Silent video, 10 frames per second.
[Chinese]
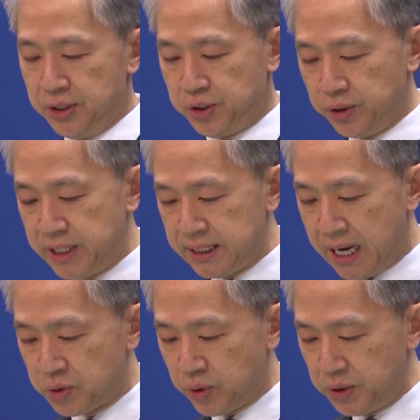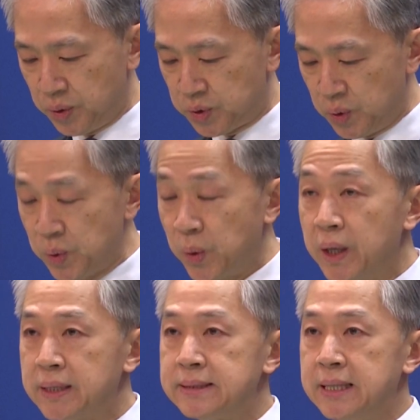就应当尊重中
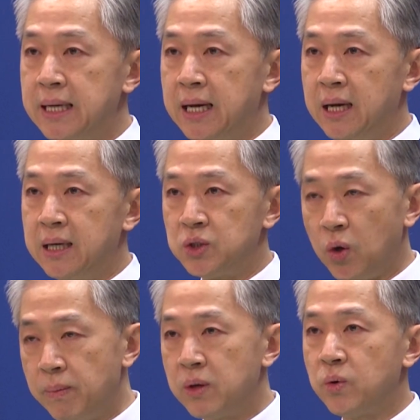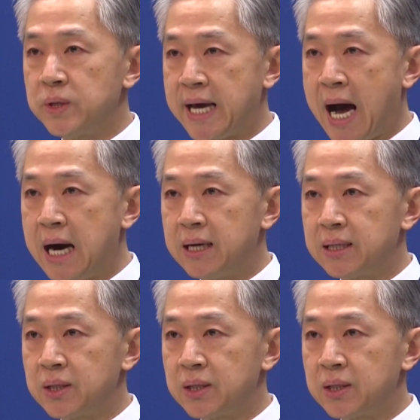国和东盟国家